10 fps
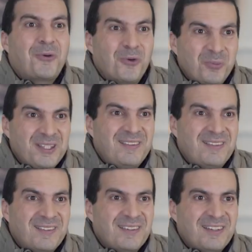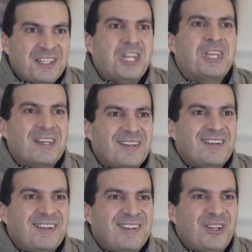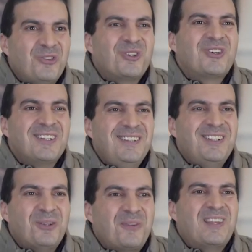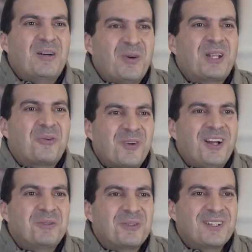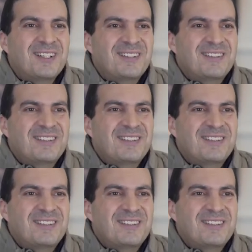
تجربة نية شكرا والسلام عليكم ورحمة الله